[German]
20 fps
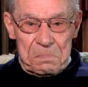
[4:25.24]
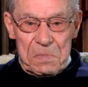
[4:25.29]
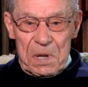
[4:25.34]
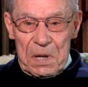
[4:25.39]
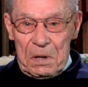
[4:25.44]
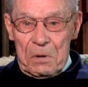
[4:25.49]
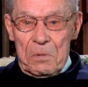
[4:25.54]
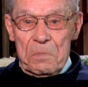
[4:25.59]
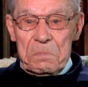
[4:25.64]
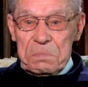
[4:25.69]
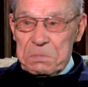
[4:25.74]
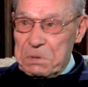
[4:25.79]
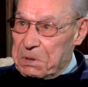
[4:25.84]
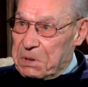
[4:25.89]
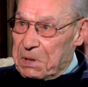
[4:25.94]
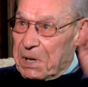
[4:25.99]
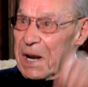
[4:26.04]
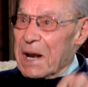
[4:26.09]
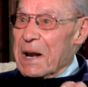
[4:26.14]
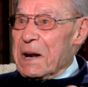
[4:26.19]
Mir kommen die
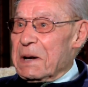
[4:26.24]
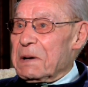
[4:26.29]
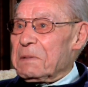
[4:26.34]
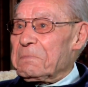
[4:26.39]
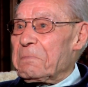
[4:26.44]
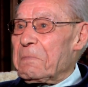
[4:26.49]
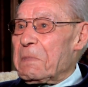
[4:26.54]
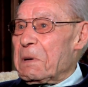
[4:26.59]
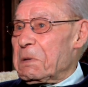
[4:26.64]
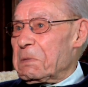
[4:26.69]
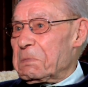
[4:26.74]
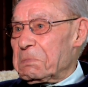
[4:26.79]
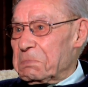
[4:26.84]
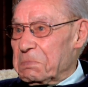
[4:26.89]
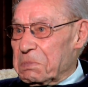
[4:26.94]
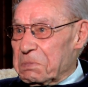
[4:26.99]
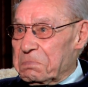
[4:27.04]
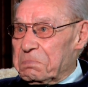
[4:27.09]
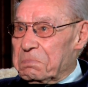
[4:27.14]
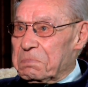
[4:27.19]
Tränen,
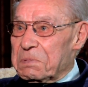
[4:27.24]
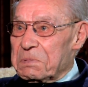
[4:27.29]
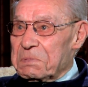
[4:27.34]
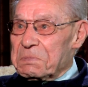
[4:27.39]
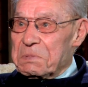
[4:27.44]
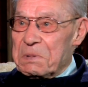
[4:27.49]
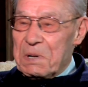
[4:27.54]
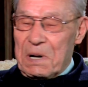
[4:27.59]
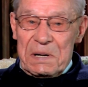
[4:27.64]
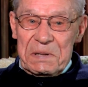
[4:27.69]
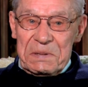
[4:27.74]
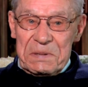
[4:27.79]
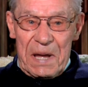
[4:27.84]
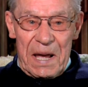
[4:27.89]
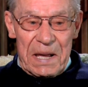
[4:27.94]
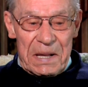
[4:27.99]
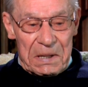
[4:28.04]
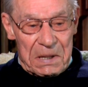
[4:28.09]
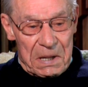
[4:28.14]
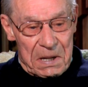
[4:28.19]
dann
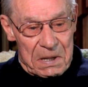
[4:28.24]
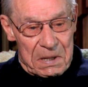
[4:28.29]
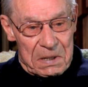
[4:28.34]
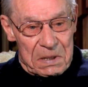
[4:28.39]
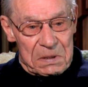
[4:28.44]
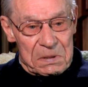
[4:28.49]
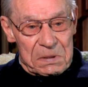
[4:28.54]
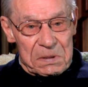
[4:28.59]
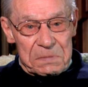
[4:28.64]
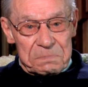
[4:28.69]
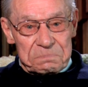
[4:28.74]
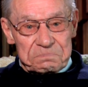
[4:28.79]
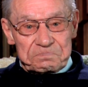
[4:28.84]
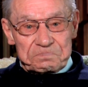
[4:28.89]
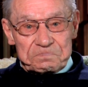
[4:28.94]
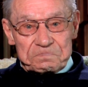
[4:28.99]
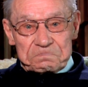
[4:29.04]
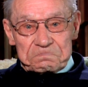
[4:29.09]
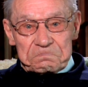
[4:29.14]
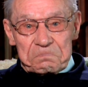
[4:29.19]
denke.
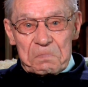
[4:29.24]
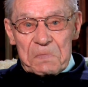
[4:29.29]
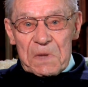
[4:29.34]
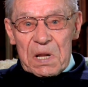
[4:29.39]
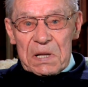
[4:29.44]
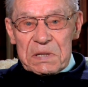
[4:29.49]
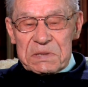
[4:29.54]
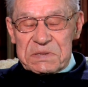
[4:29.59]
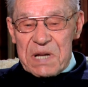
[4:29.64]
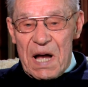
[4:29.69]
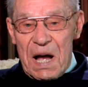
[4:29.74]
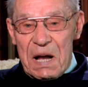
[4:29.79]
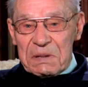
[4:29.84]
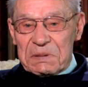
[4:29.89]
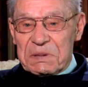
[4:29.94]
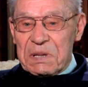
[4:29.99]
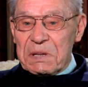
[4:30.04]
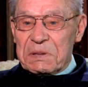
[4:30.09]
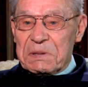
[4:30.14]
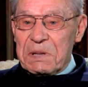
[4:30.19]
Ich
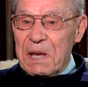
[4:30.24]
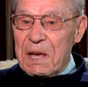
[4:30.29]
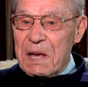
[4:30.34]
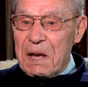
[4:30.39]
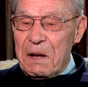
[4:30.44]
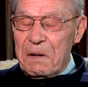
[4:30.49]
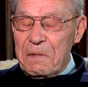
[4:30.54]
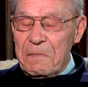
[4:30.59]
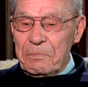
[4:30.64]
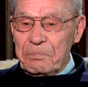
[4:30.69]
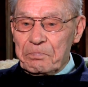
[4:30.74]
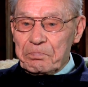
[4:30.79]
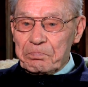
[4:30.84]
sagte der,